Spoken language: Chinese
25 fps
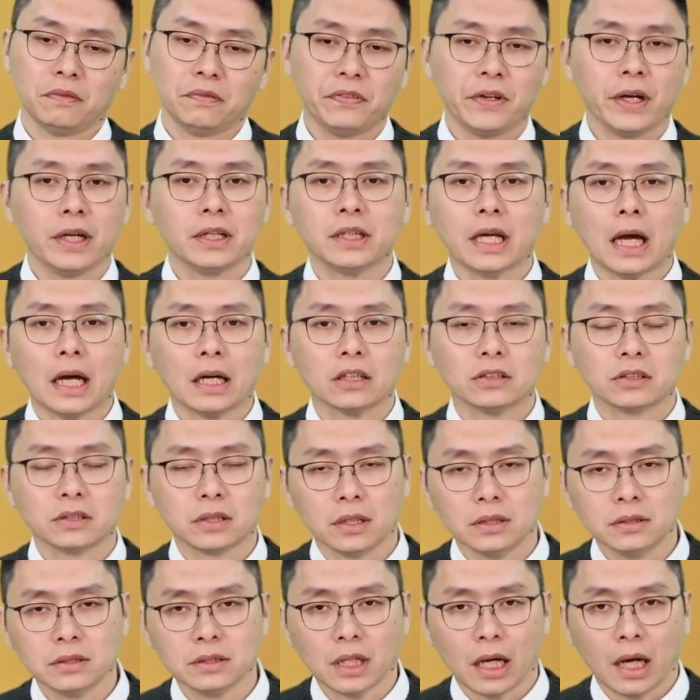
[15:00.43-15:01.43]
非常大的
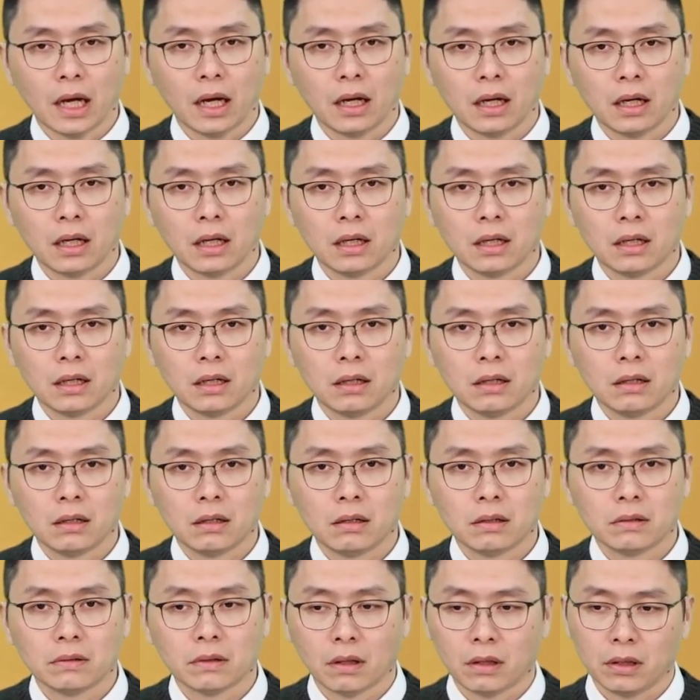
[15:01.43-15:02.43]
成长，
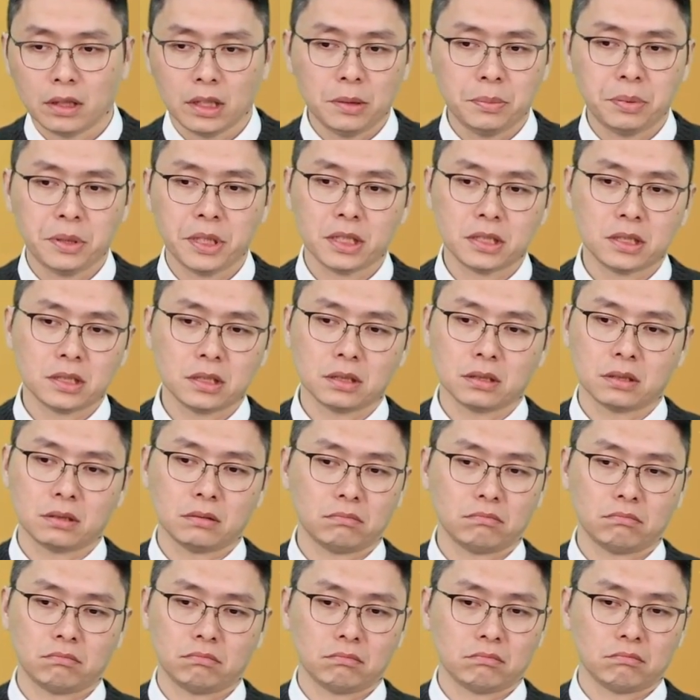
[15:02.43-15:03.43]
啊 EPS
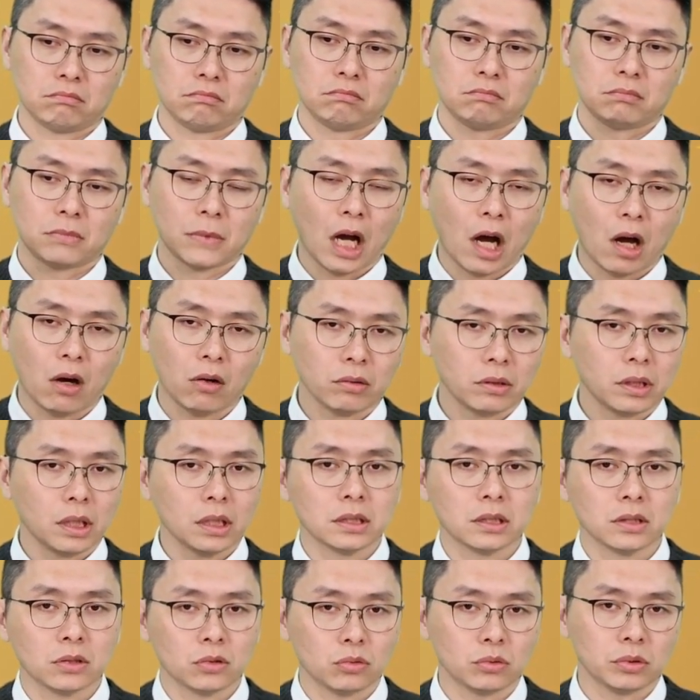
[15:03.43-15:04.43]
高，但
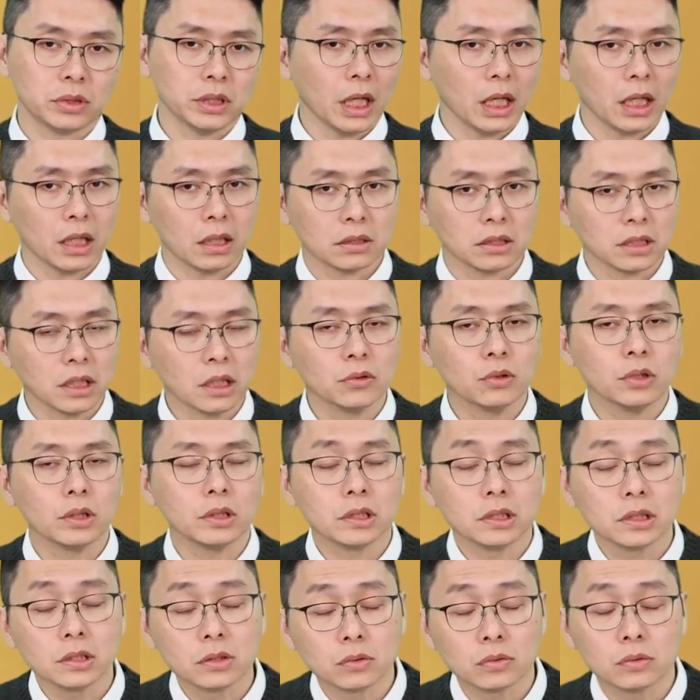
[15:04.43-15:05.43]
是股价相对
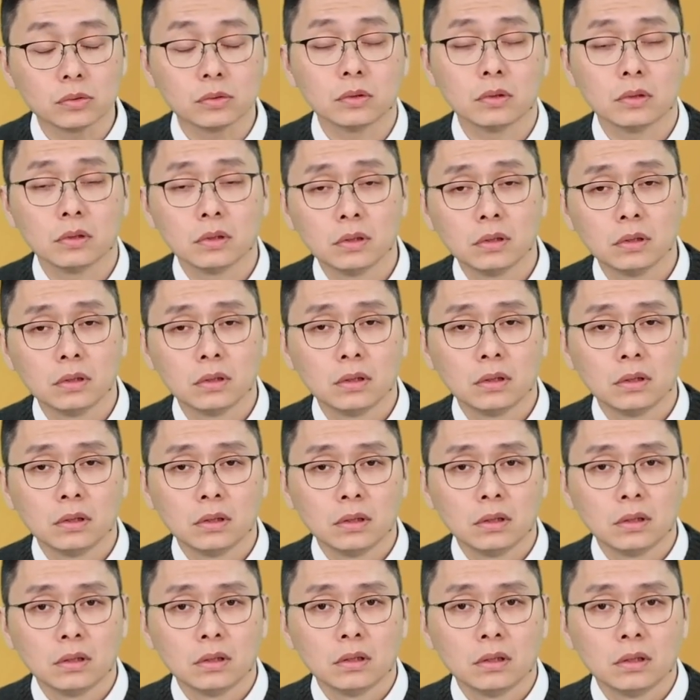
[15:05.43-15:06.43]
低估，
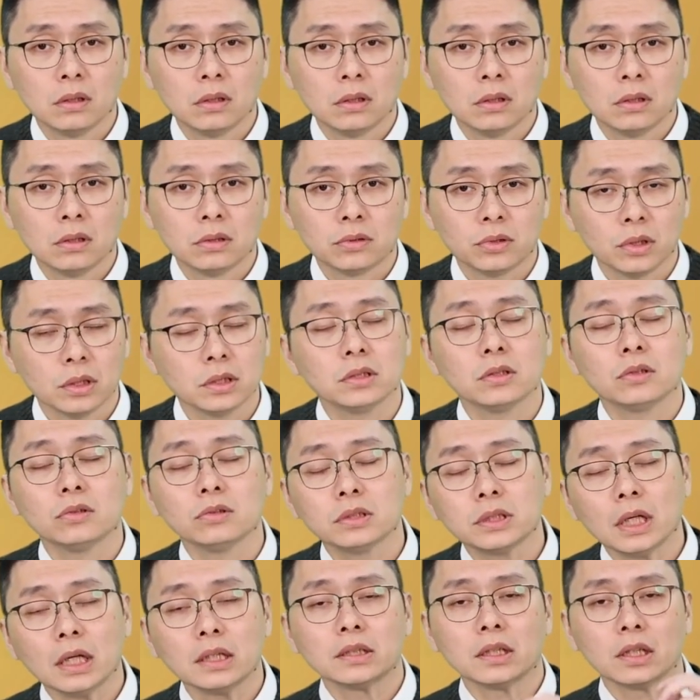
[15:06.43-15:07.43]
所以这
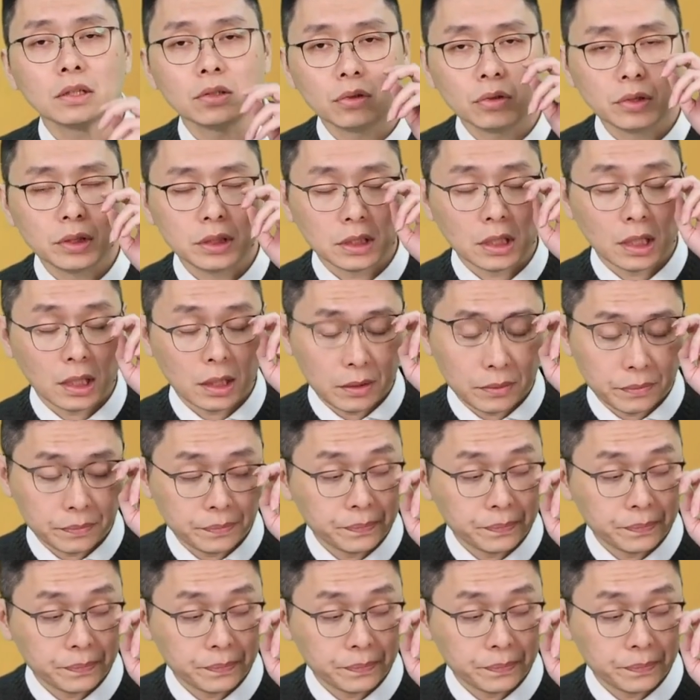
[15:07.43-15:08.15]
都上涨有理啊。